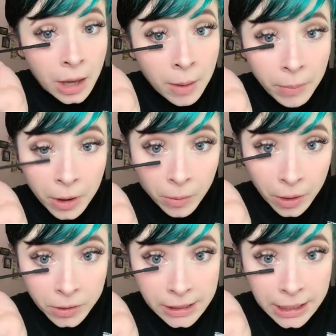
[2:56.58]
Pero
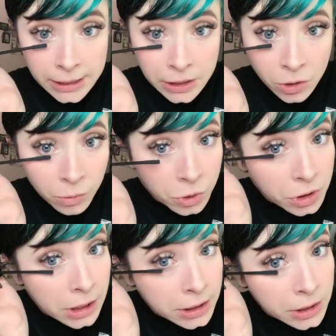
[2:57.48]
bueno, se les quiso mucho,
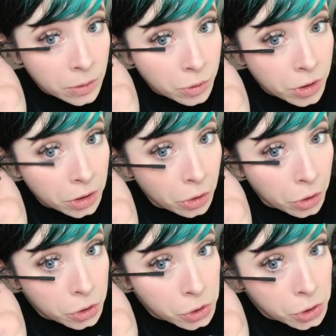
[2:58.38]
se les quiso mucho a
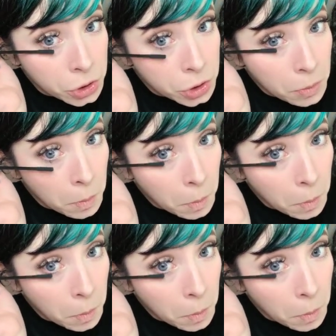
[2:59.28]
todos.